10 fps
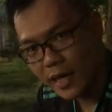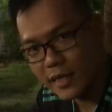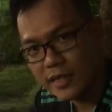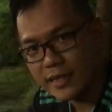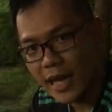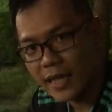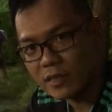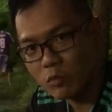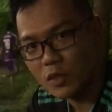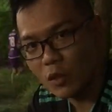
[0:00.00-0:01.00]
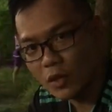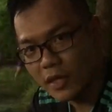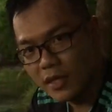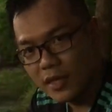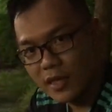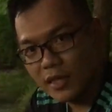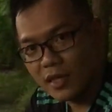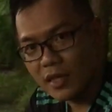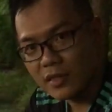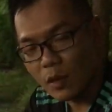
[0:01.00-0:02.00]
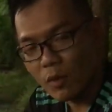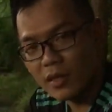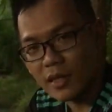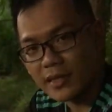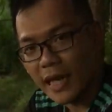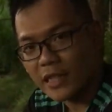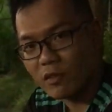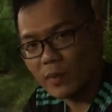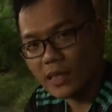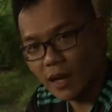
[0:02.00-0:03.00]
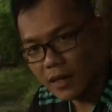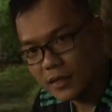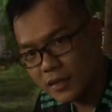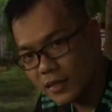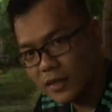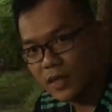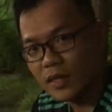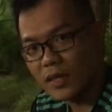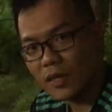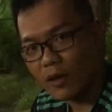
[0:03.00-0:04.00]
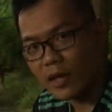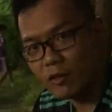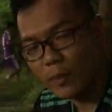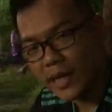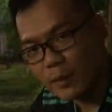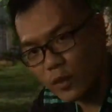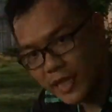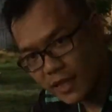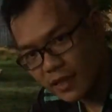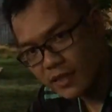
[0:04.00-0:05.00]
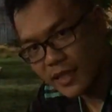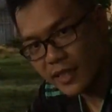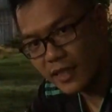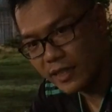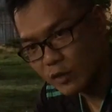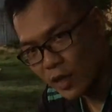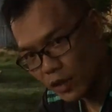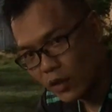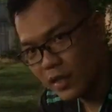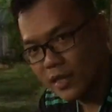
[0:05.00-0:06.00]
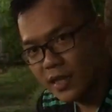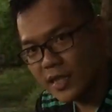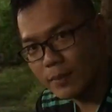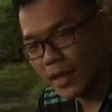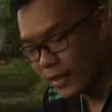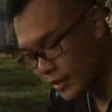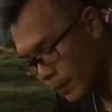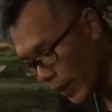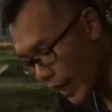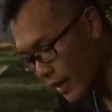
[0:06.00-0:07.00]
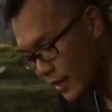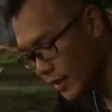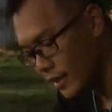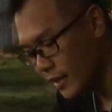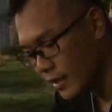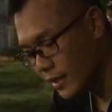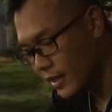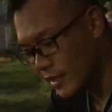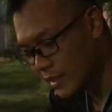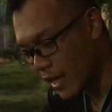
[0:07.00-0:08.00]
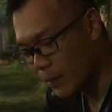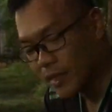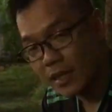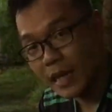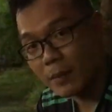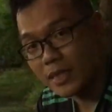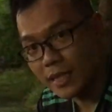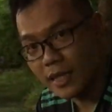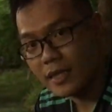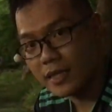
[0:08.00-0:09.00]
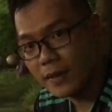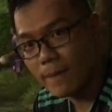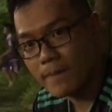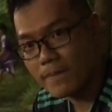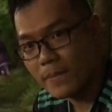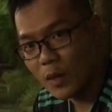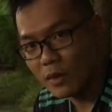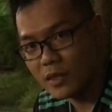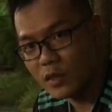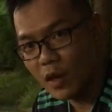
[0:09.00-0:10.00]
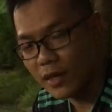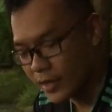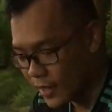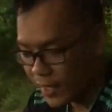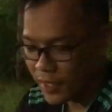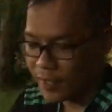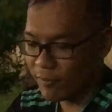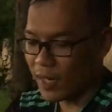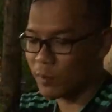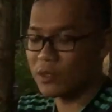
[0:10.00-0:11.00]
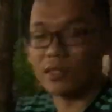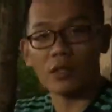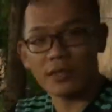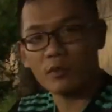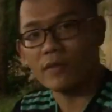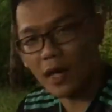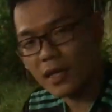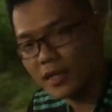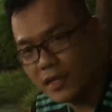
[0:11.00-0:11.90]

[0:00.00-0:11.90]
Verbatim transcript: có thể là đi size giống như tôi, rộng hơn nửa size so với bình thường. Còn nếu như mà anh em muốn khít hơn thì cứ đi chuẩn thôi. Nhưng mà chân bè thì sẽ là bị tức căng bàn chân đấy. Còn chân thon thì đây vẫn là một sự chọn rất tuyệt vời.